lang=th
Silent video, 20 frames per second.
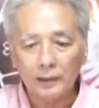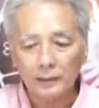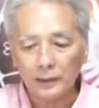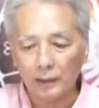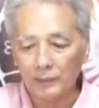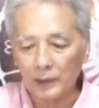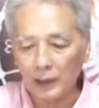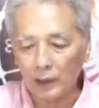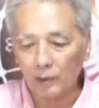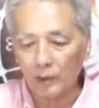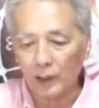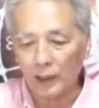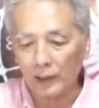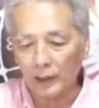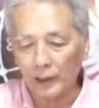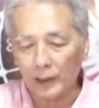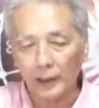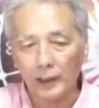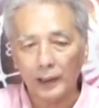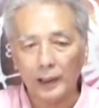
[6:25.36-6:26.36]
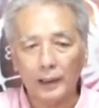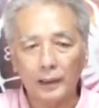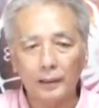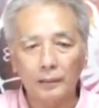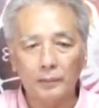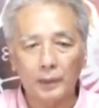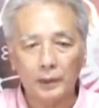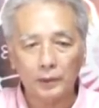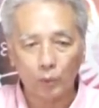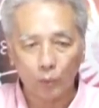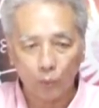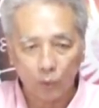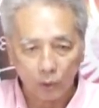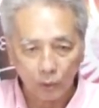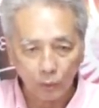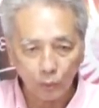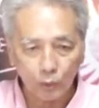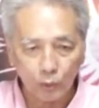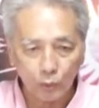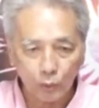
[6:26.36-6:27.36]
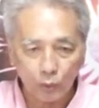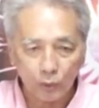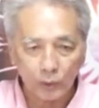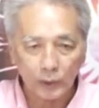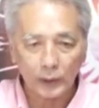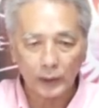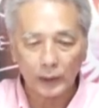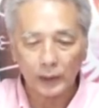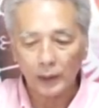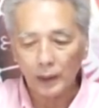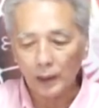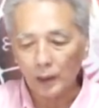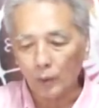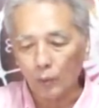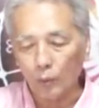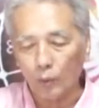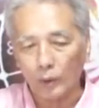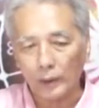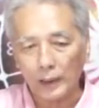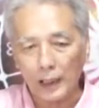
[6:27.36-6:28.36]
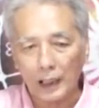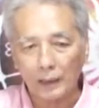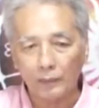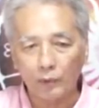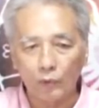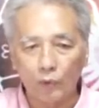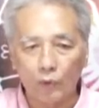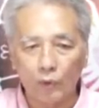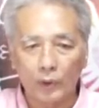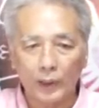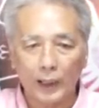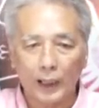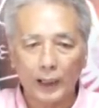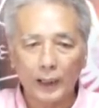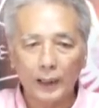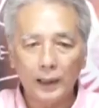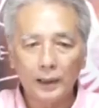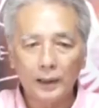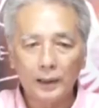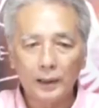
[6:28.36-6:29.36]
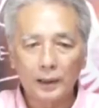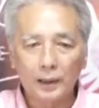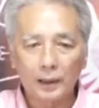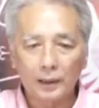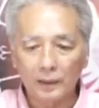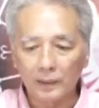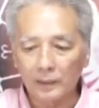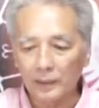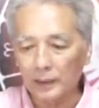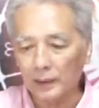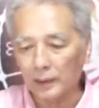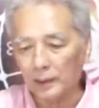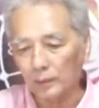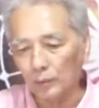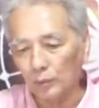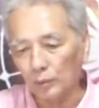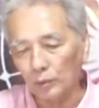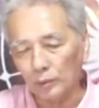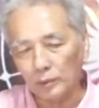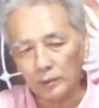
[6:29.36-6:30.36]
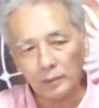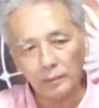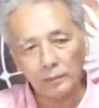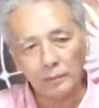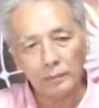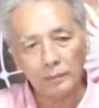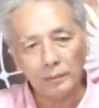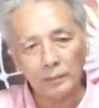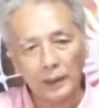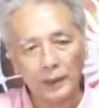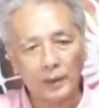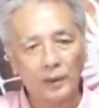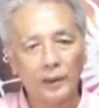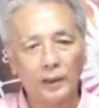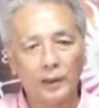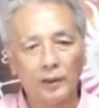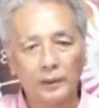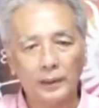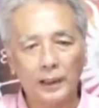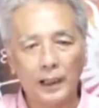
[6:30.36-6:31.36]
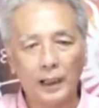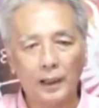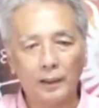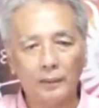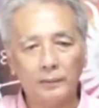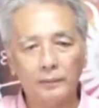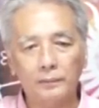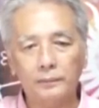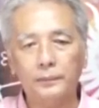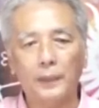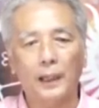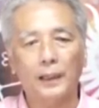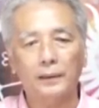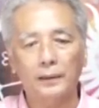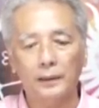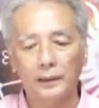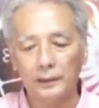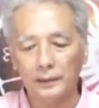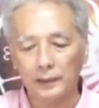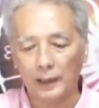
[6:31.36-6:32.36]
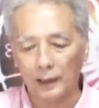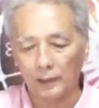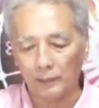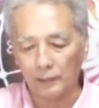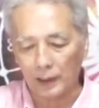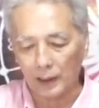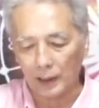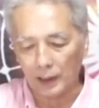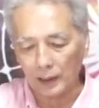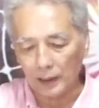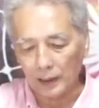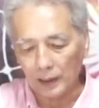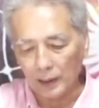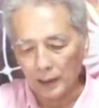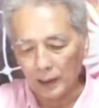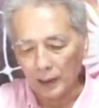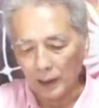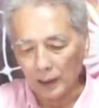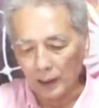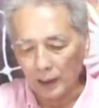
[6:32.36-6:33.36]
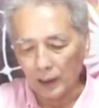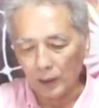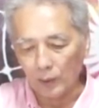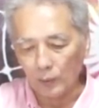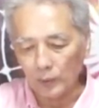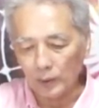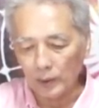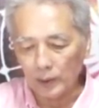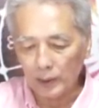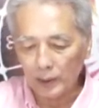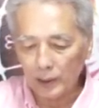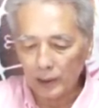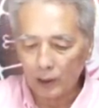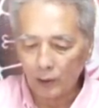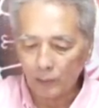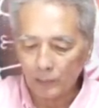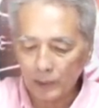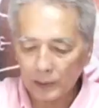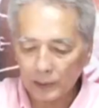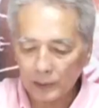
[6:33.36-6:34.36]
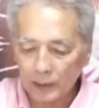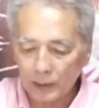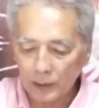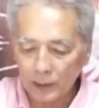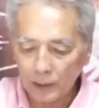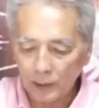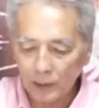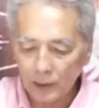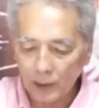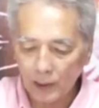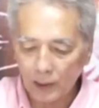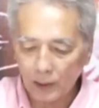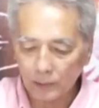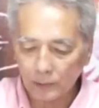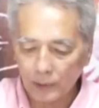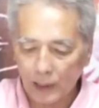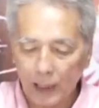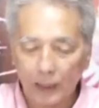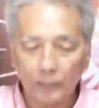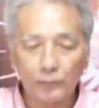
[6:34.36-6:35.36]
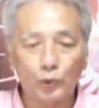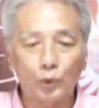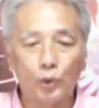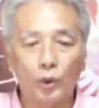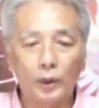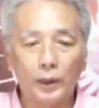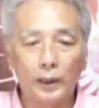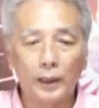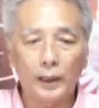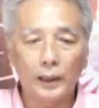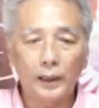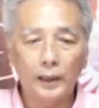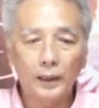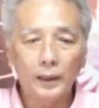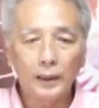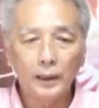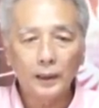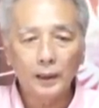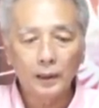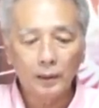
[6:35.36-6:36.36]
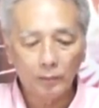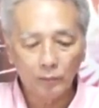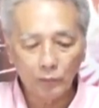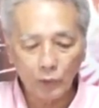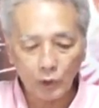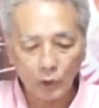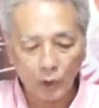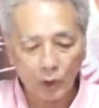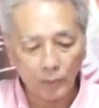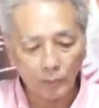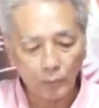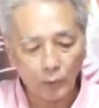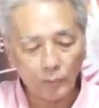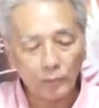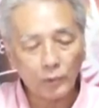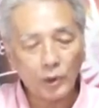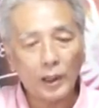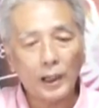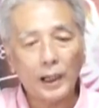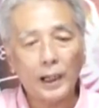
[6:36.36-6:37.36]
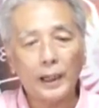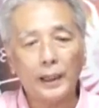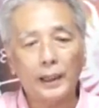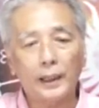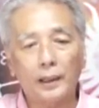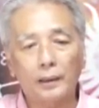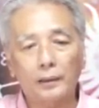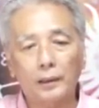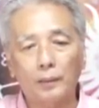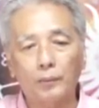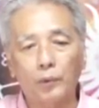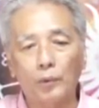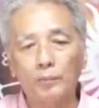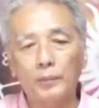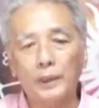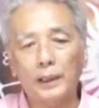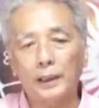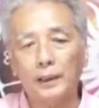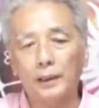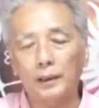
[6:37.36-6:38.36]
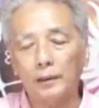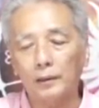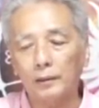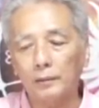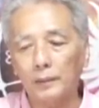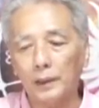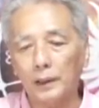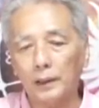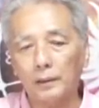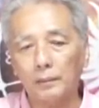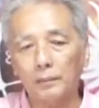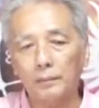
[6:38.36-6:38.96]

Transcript: ทำให้เราลังเลมาถ่วงนู่นถ่วงนี่ห่วงหน้าพวงหลัง ก็เลยดูไม่ค่อยเขาถามตัดสินใจว่า เอาเลย เอามันซะสามตัวเลย เมื่อก่อนผมก็ให้แต่ผมไม่ได้ไม่